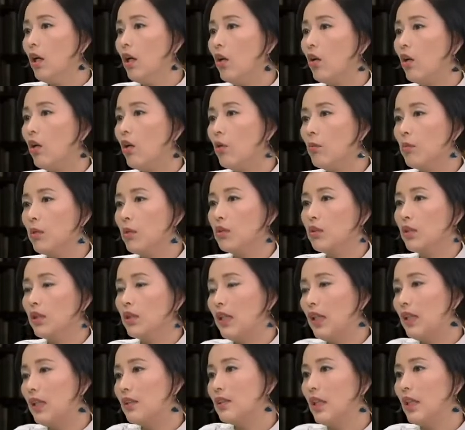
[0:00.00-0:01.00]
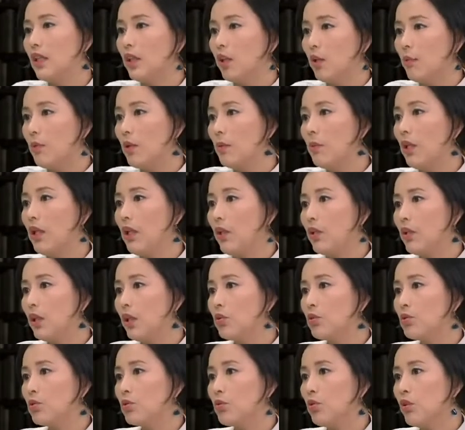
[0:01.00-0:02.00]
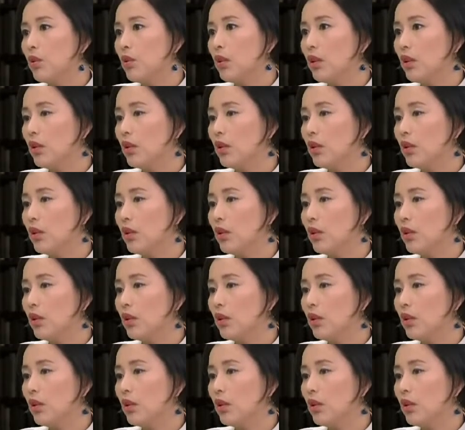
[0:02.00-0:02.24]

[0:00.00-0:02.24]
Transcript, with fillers: 后来我们跟他在聊，慢慢聊，他就说，